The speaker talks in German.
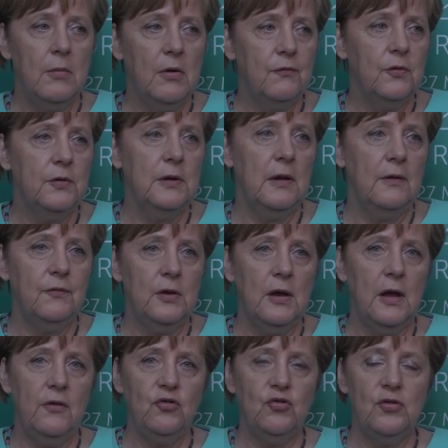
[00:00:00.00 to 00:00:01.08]
aber von den
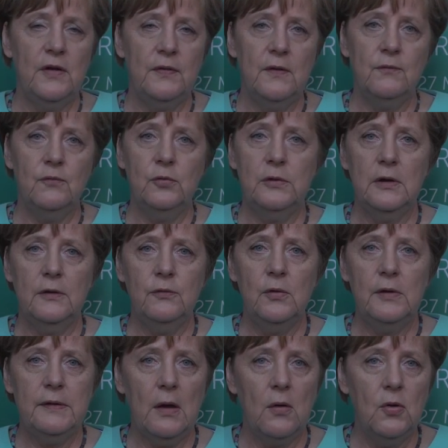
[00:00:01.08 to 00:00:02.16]
afrikanischen Ländern wurde
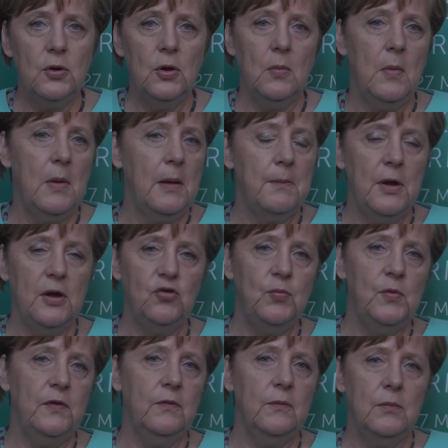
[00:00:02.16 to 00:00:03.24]
natürlich auch nochmal am
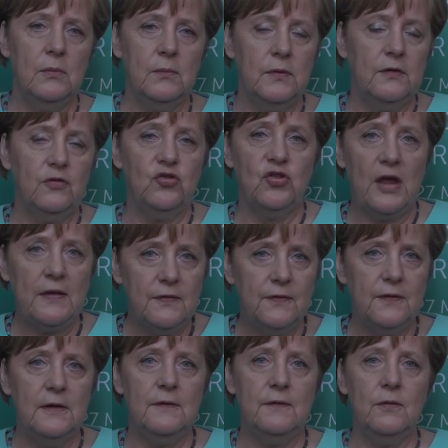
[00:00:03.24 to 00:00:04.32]
Beispiel des
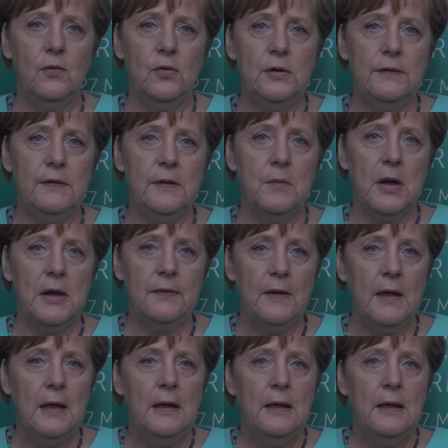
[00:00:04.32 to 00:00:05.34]
Tschadsees deutlich gemacht,